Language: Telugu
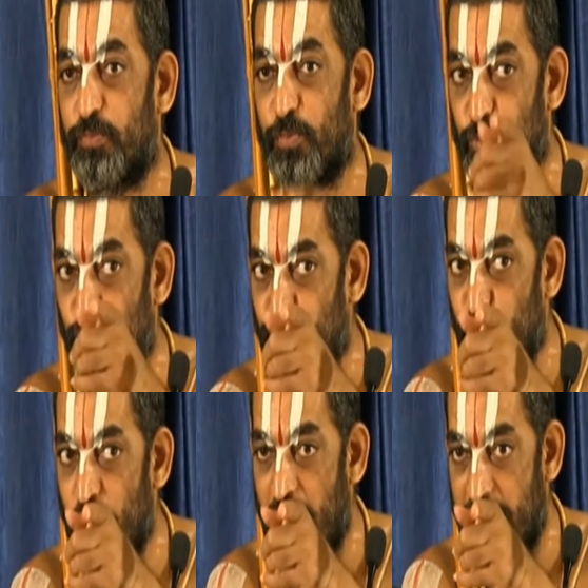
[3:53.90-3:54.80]
ఇప్పుడు
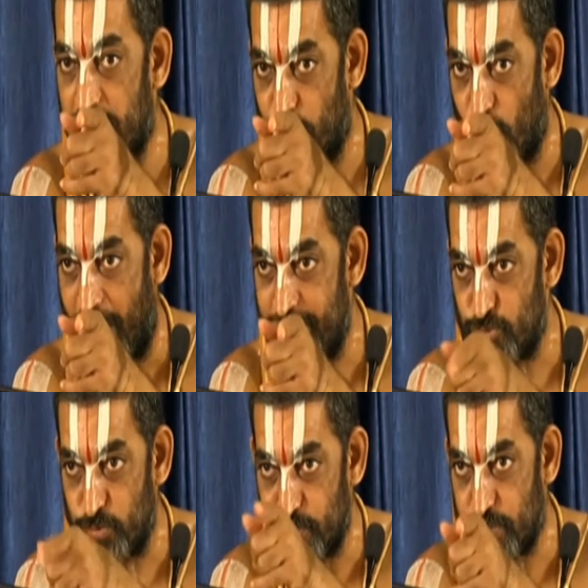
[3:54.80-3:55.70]
నువ్వు అని ఇప్పుడు ఆయన
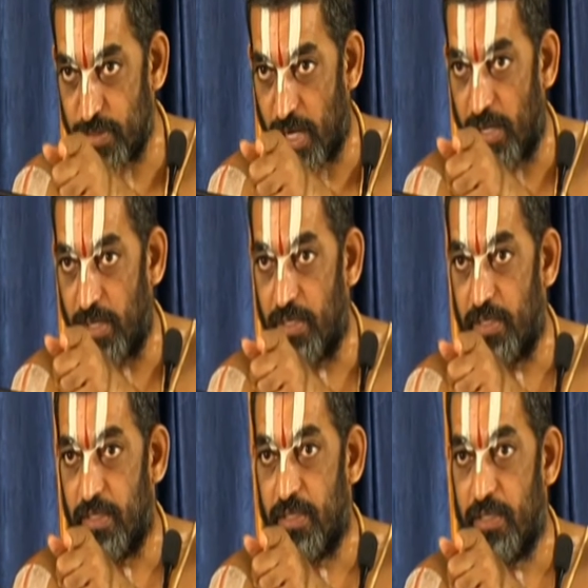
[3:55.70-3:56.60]
చూపిస్తున్నా
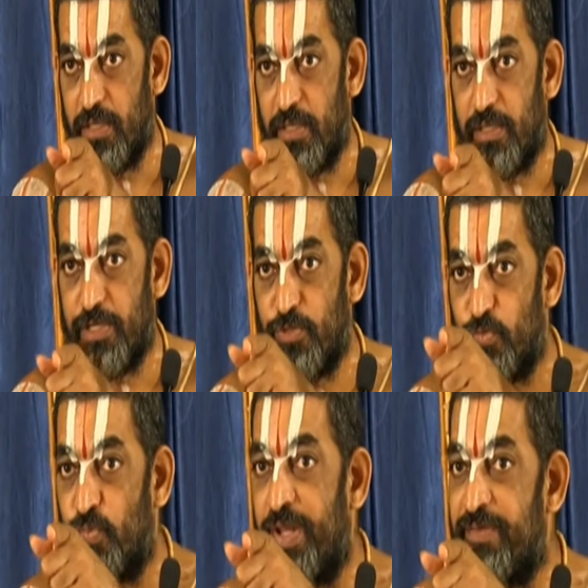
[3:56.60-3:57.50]
ఈ
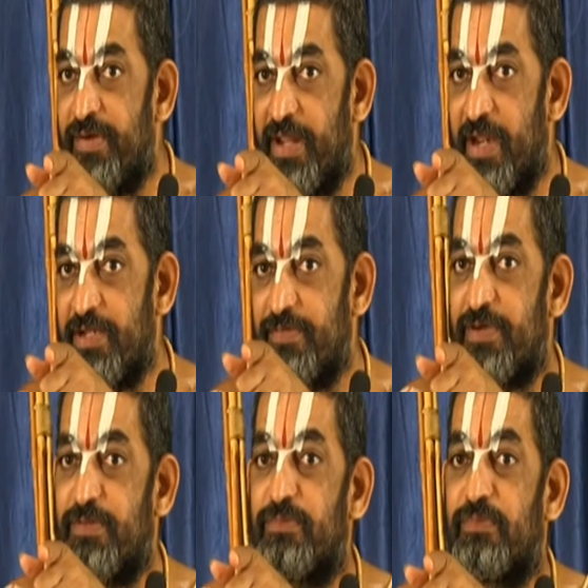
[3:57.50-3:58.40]
నువ్వు అనేవాడు ఎలాంటి
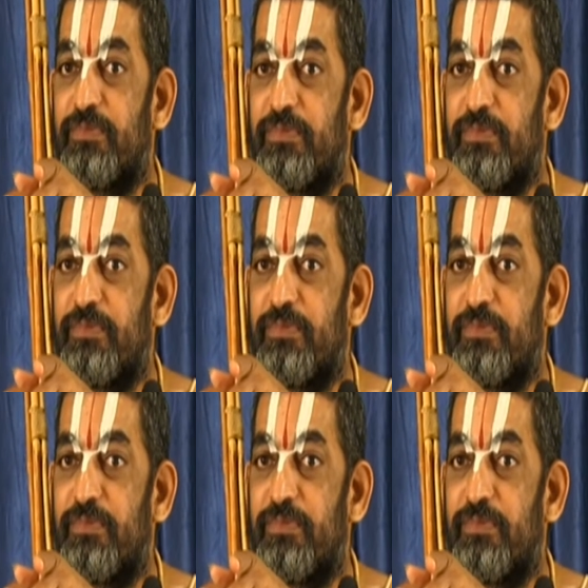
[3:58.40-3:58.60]
వాడు